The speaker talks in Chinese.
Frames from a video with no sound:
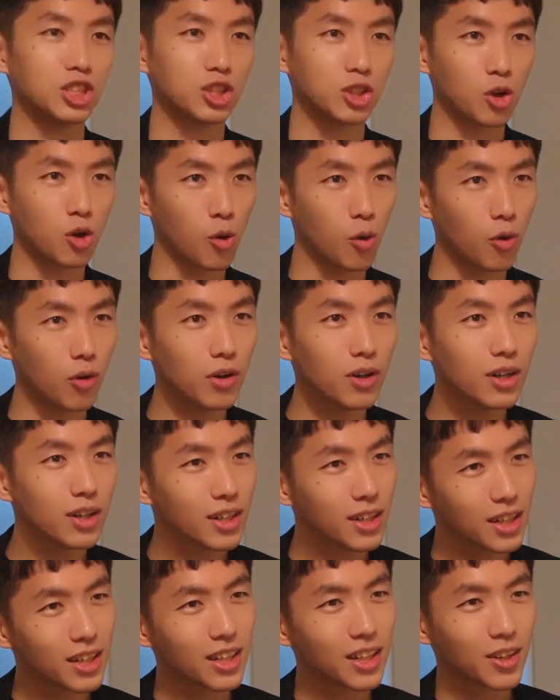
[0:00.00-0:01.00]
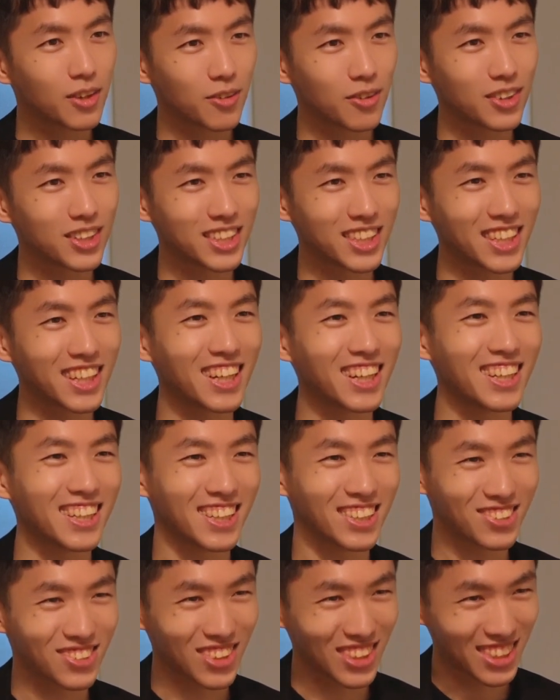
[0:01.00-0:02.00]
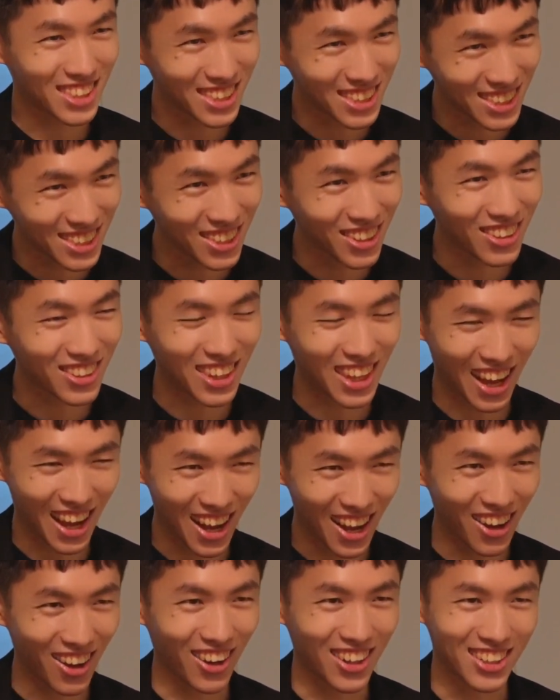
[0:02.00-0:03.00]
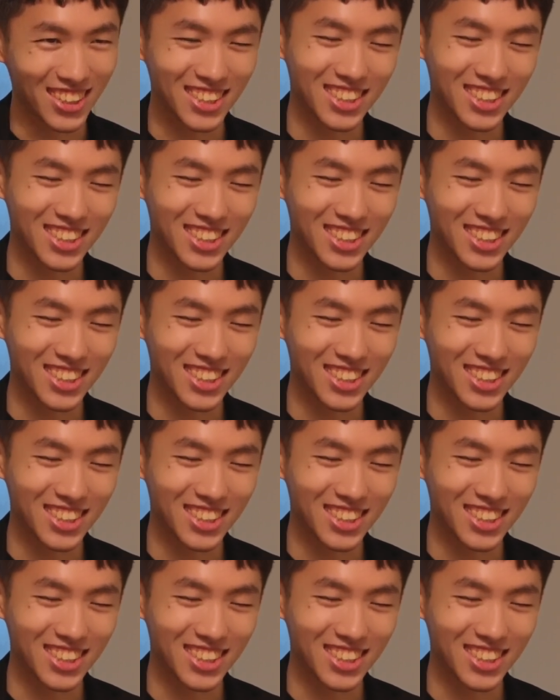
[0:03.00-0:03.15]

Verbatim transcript: 是提供 AI 破坏式创新服务，加速各